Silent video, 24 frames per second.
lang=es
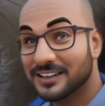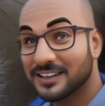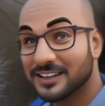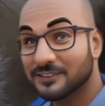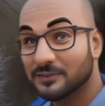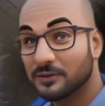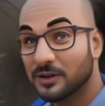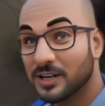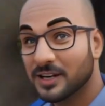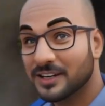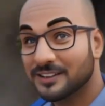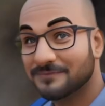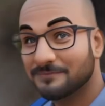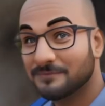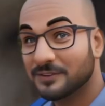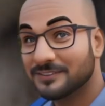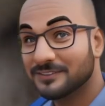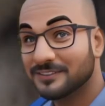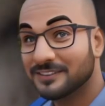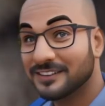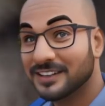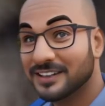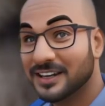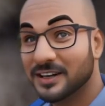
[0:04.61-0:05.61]
es una
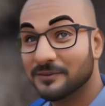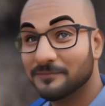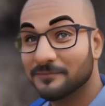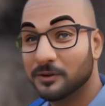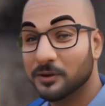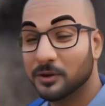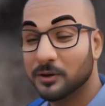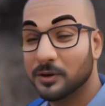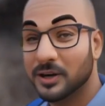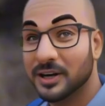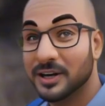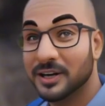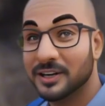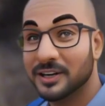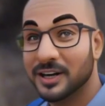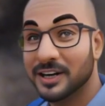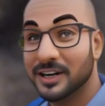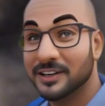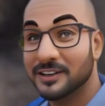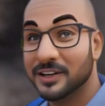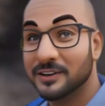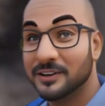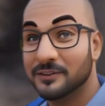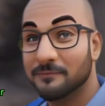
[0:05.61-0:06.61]
especie de lemur
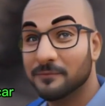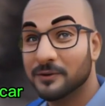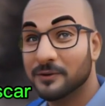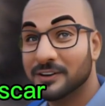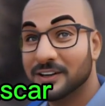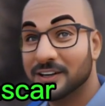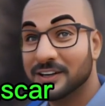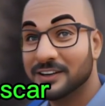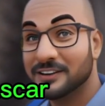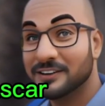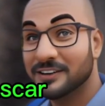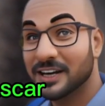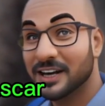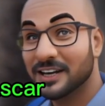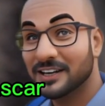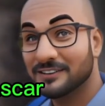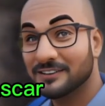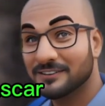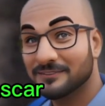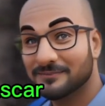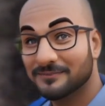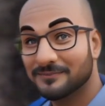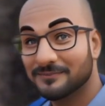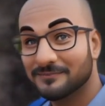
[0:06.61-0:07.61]
originaria de Madagascar.